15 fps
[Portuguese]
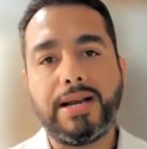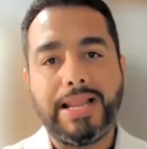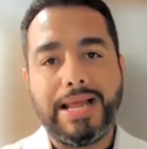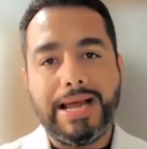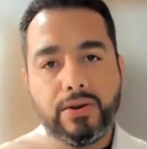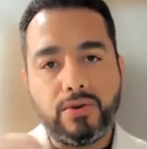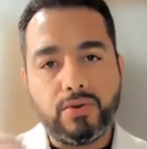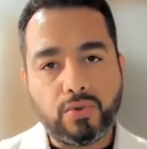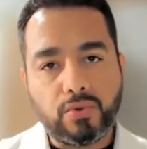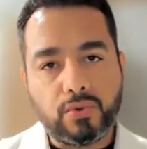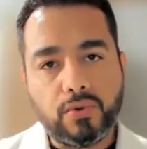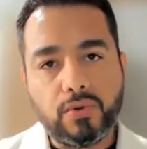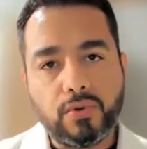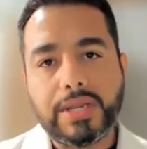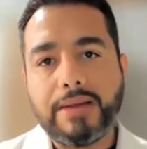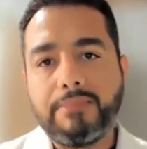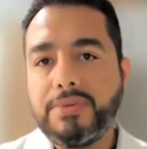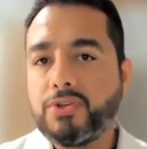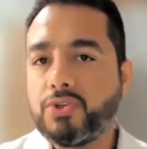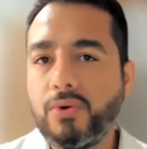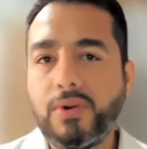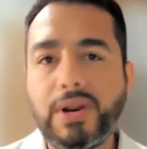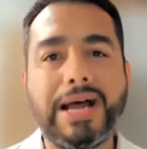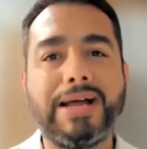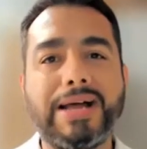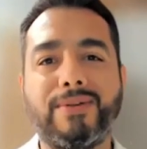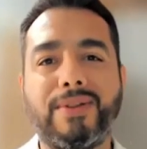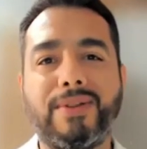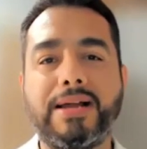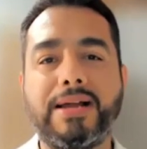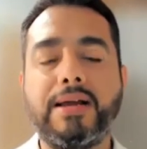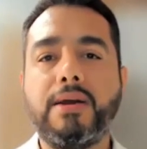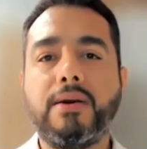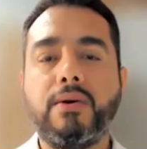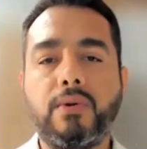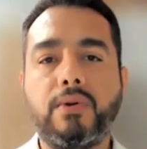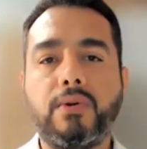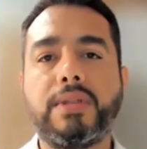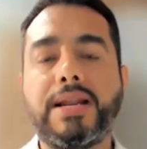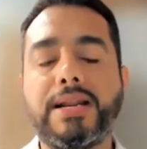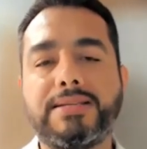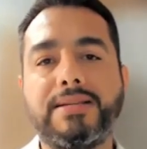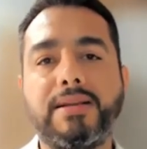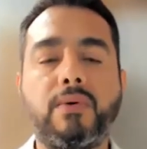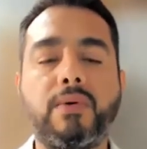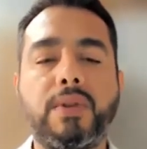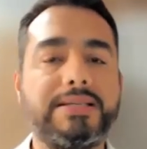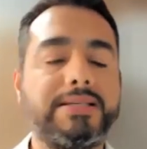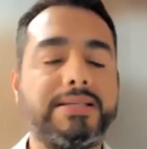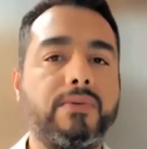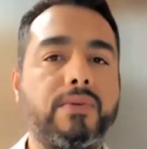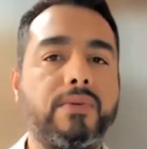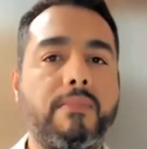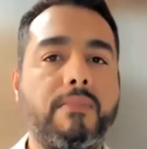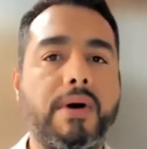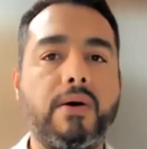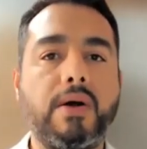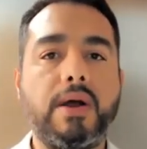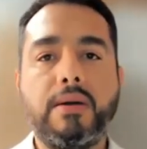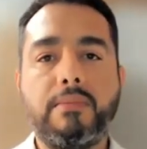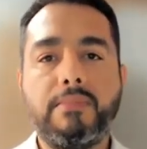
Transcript: Claro, isso tudo está misturado lá quando está na circulação normal.